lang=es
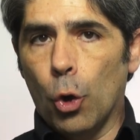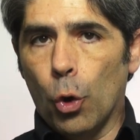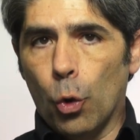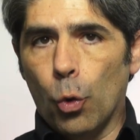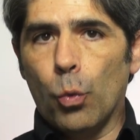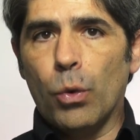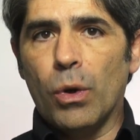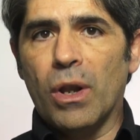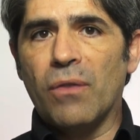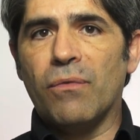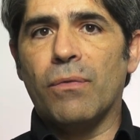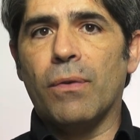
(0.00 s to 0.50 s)

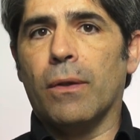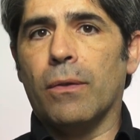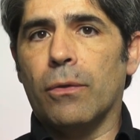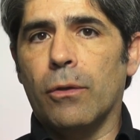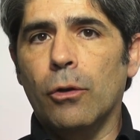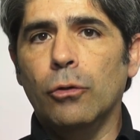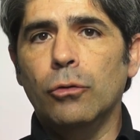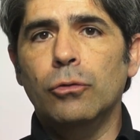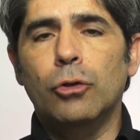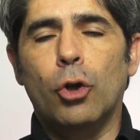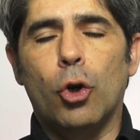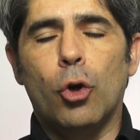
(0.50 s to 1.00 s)
Una
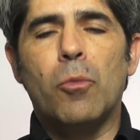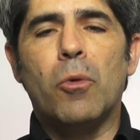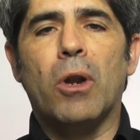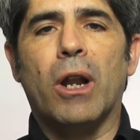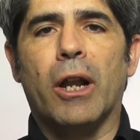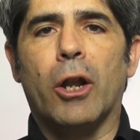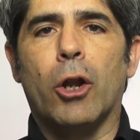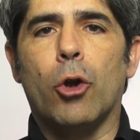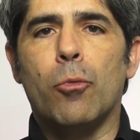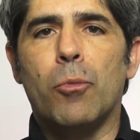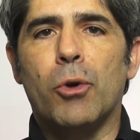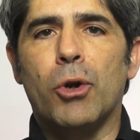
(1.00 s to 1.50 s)
infección como la
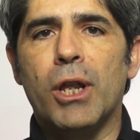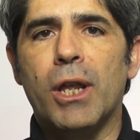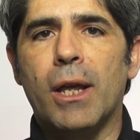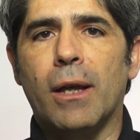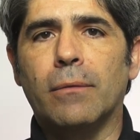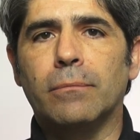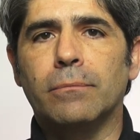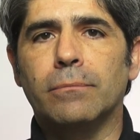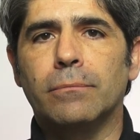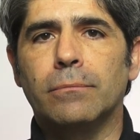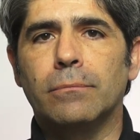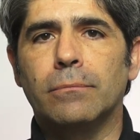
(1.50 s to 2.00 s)

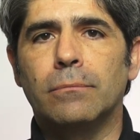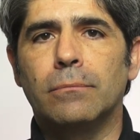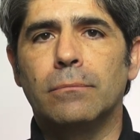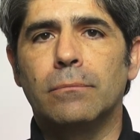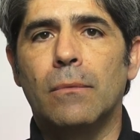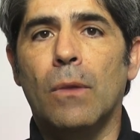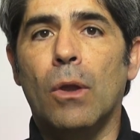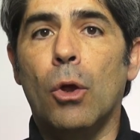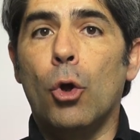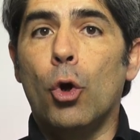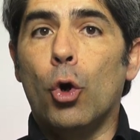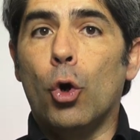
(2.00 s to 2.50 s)
neumonía,
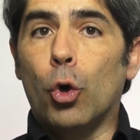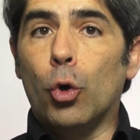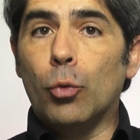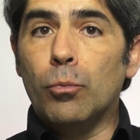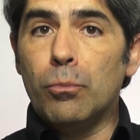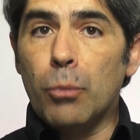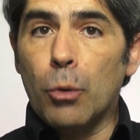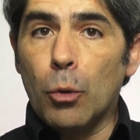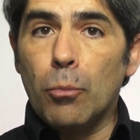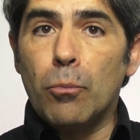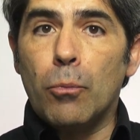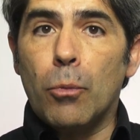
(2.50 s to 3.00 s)

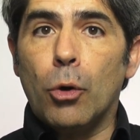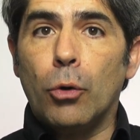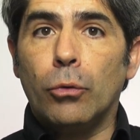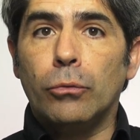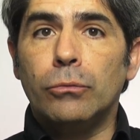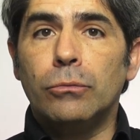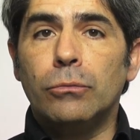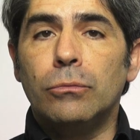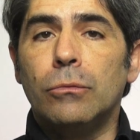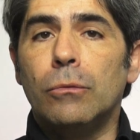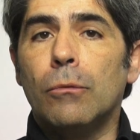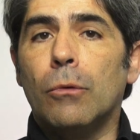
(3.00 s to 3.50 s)
un
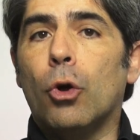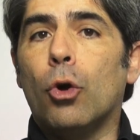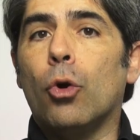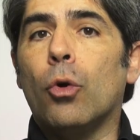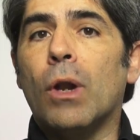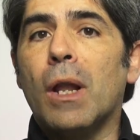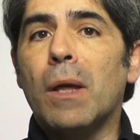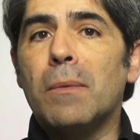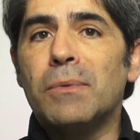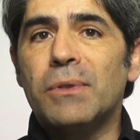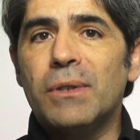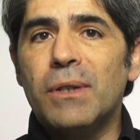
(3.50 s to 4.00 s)
pulmón
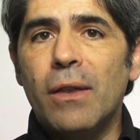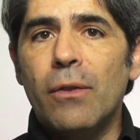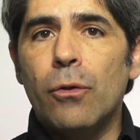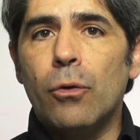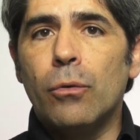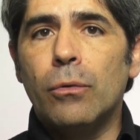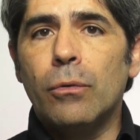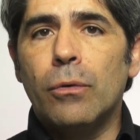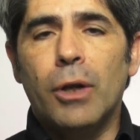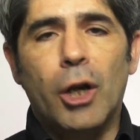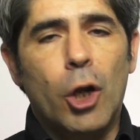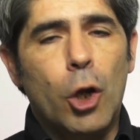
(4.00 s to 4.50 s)

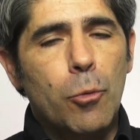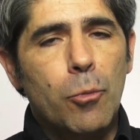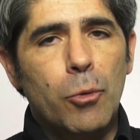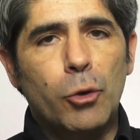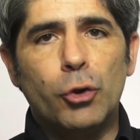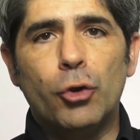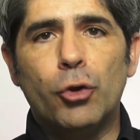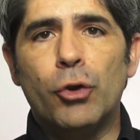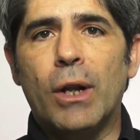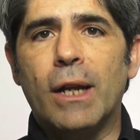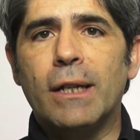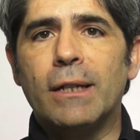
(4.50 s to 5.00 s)
colapsado,
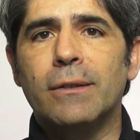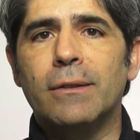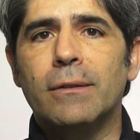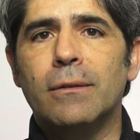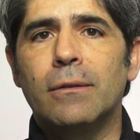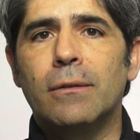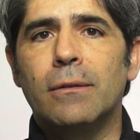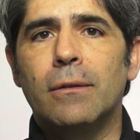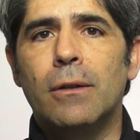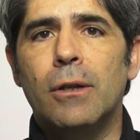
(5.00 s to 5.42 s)
neumotórax,